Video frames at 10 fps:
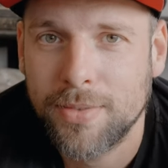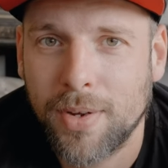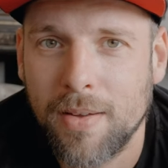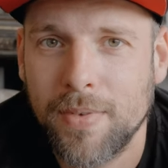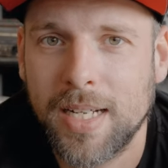
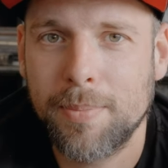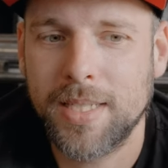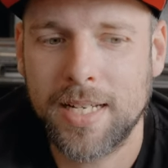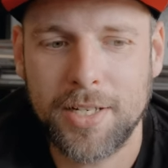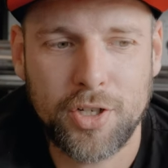fahren wir
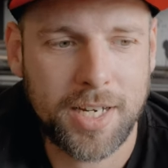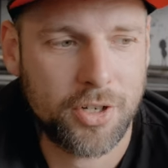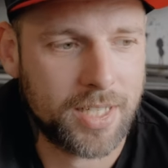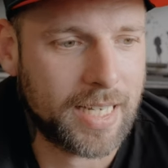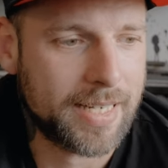damit an die
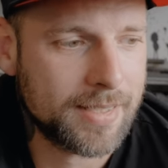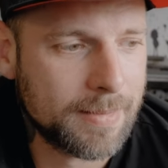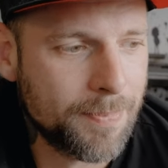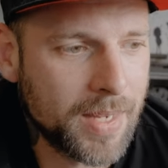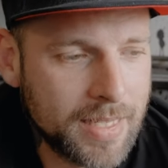tschechische Grenze.